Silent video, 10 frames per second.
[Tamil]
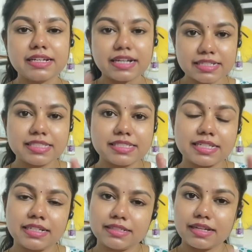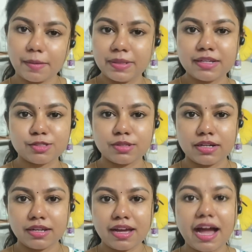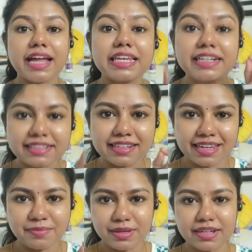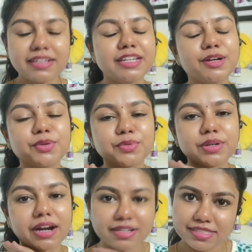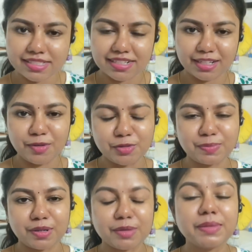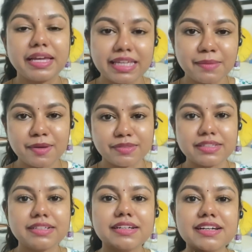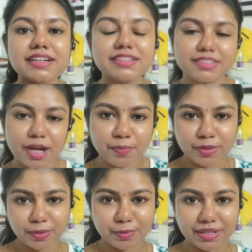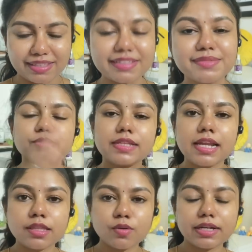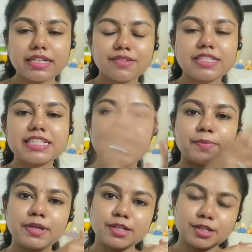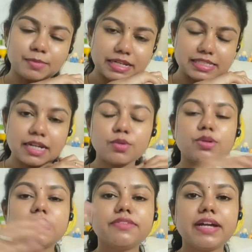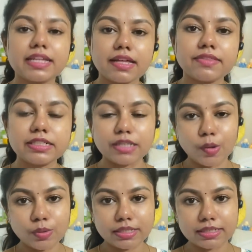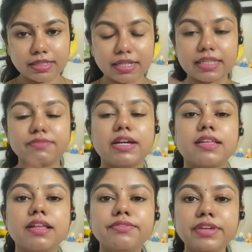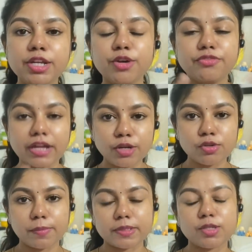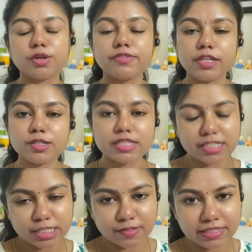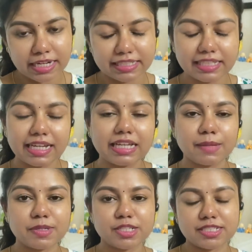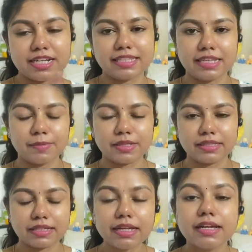கன்சிஸ்டன்ட் அப்படின்னு நான் சொன்னேன்னா ஐ லிட்ரல் இமீனியட் நீங்கள் கன்சிஸ்டண்ட்டாக யூஸ் பண்ணணும் எங்கேயுமே வந்து ட்ராப் பண்ணக்கூடாது இதெல்லாம் தான் உங்ககிட்ட வந்து ஷேர் பண்ணிக்கணும்னு நினச்சேன் உங்களுக்கு வேறு ஏதாவது டவுட் இருக்காரு வேறு ஏதாவது வீடியோ வேணும் அப்படின்னா உங்கள் வீடியோ சஜஷனை வந்து எனக்கு கீழே கமெண்ட் செக்ஷனில் தெரியப்படுத்துங்க